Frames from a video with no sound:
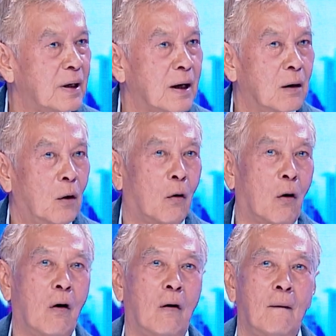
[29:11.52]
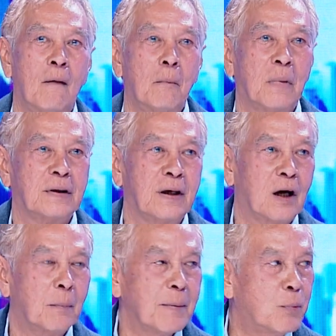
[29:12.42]
าแกโอ้บางที
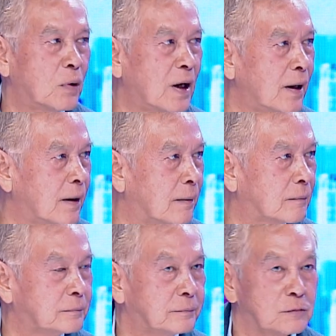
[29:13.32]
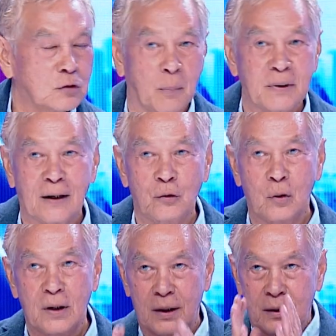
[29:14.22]
ก็ไปพูดให้ขอประทานโท
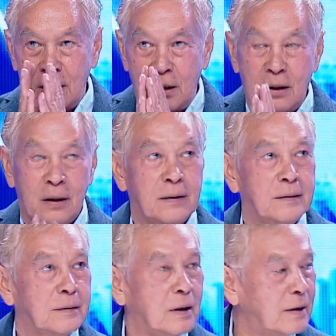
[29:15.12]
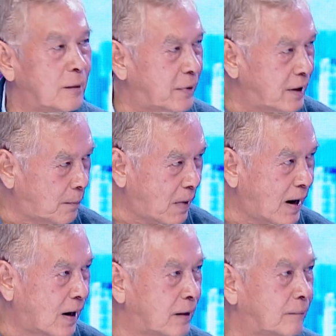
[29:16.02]
ษนะฮะนักเรียนพยา
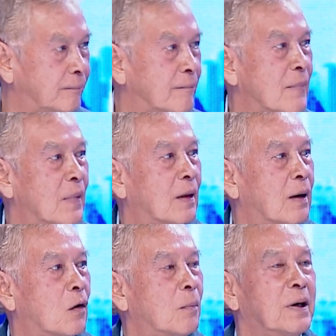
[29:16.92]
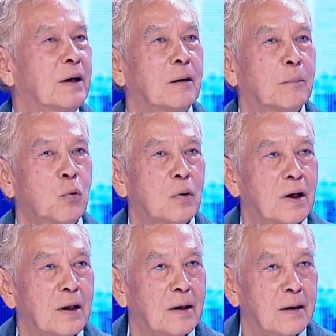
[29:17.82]
บาลก็มีพูดให้